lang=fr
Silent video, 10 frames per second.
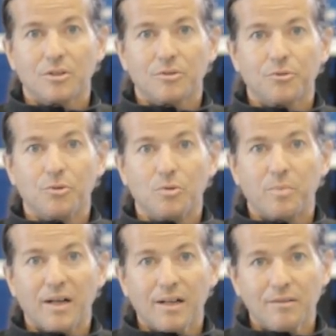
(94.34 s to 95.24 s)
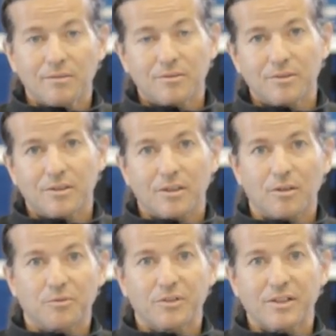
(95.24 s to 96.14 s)
de pales
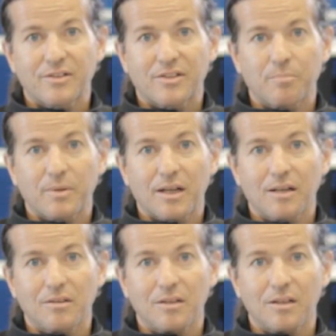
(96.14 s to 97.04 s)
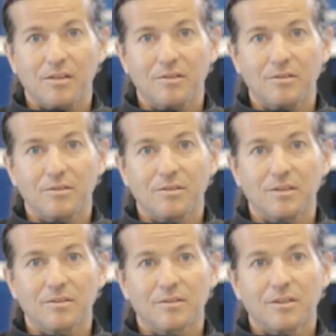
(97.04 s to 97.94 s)
en fait, ces pales, elles
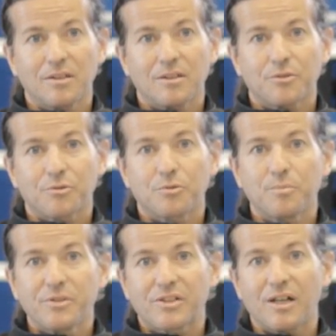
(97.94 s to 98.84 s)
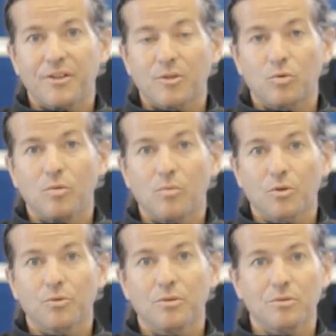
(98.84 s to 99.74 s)
subissent un écoulement
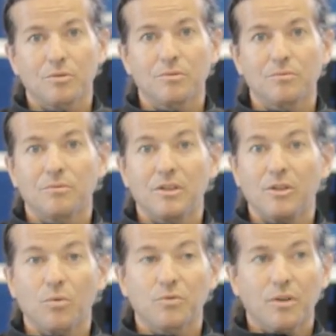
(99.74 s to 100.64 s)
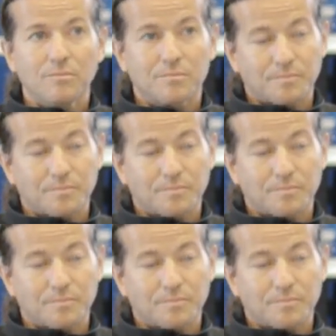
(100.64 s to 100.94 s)
lié au vent.